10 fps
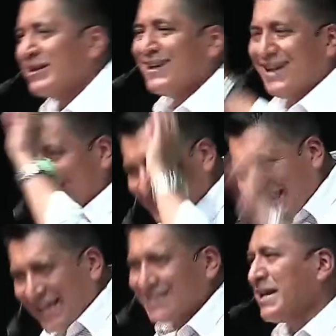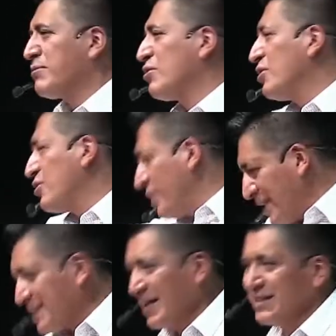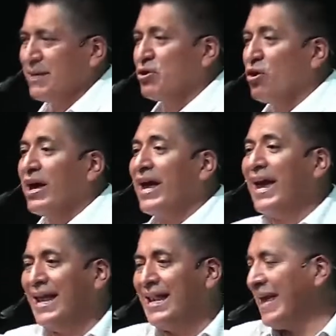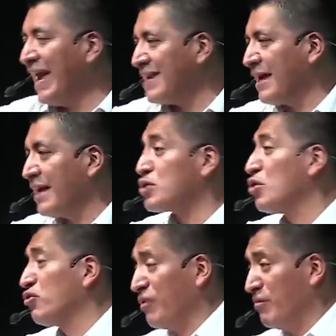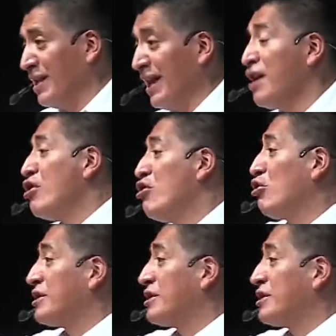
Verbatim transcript: digas sí acepto y tú digas sí acepto, él, ella son tu familia, los